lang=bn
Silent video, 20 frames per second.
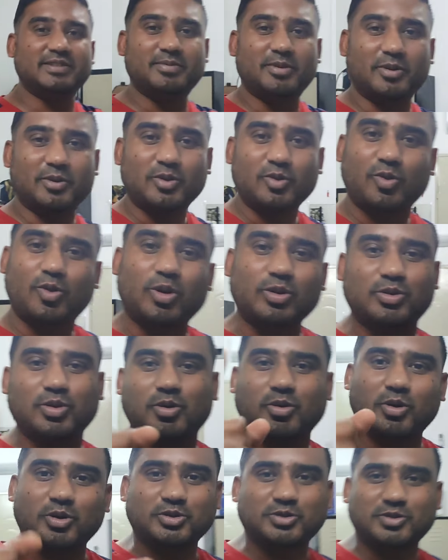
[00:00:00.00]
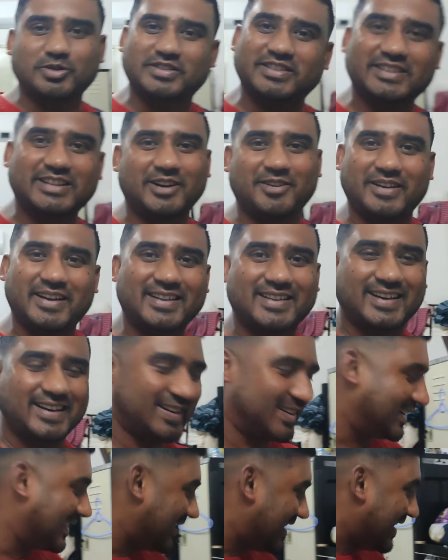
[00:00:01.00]
জীবন কত কষ্ট সিদ্ধ করে দেখেন
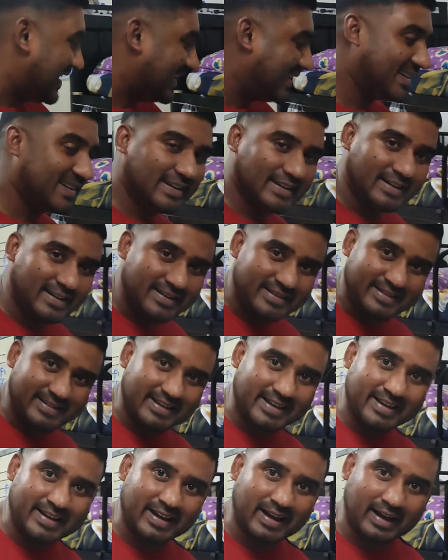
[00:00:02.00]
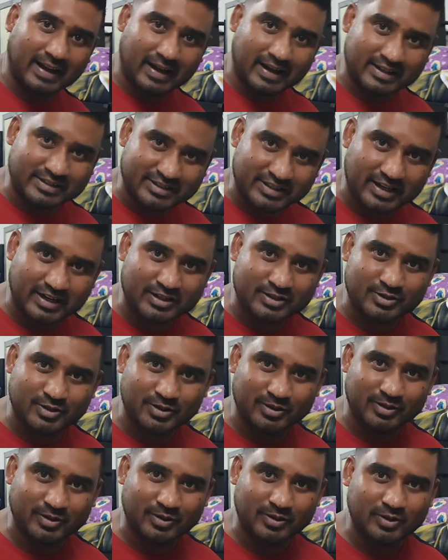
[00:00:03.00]
নিচে আসার
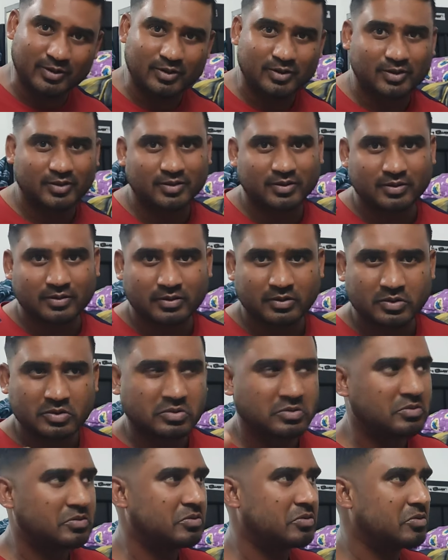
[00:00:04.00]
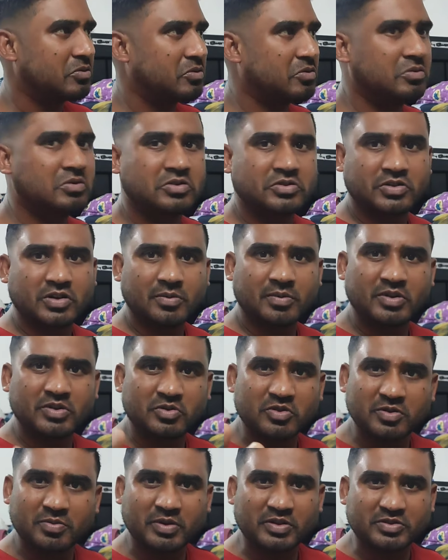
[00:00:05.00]
জন্য কোনো সময়
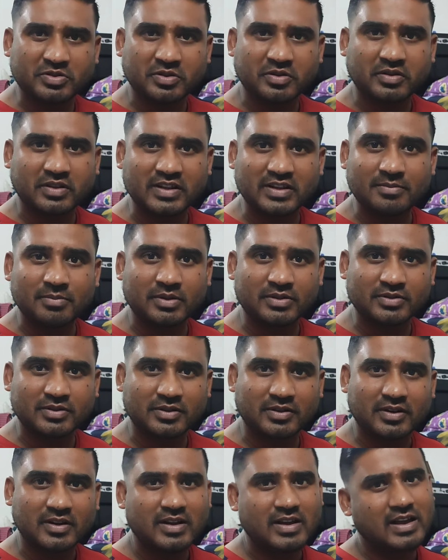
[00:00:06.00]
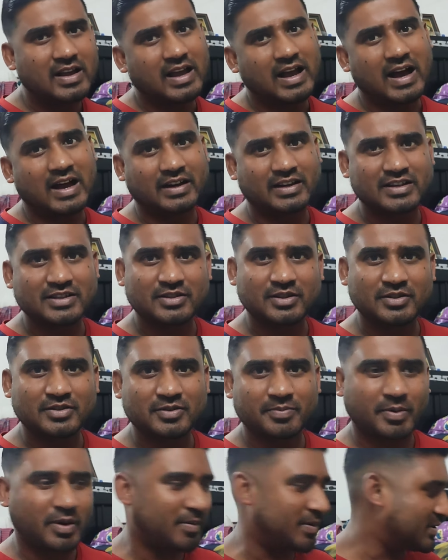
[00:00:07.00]
দুই বছর তিন বছর আর কিছু কিছু
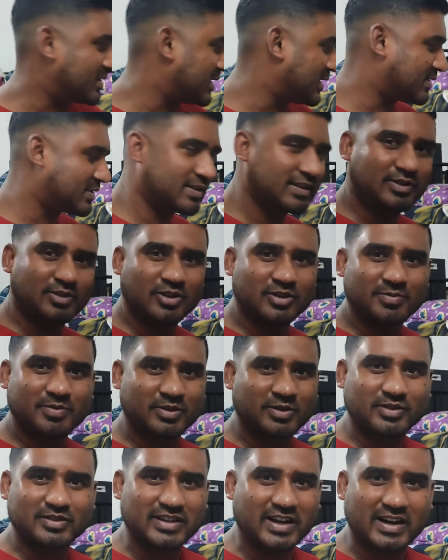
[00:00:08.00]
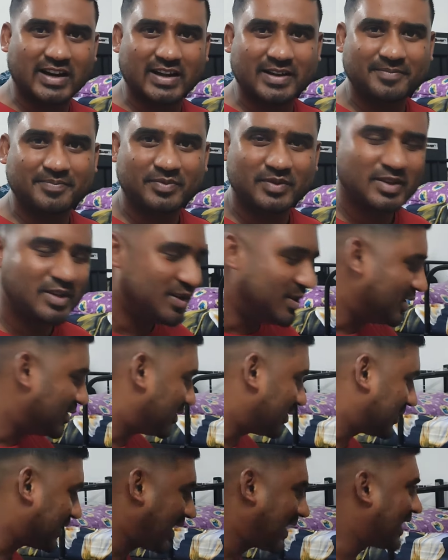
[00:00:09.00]
প্রবাসী হচ্ছে দশ বছর জানা তো
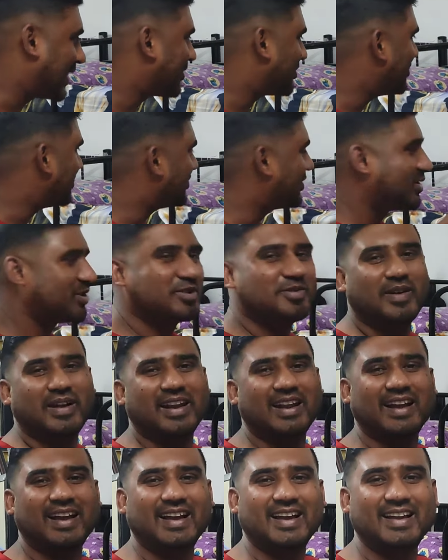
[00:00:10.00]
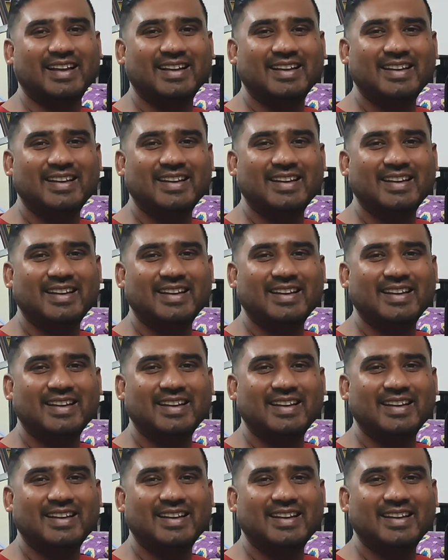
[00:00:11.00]
তারা তো উপরি ঘুমান লাগে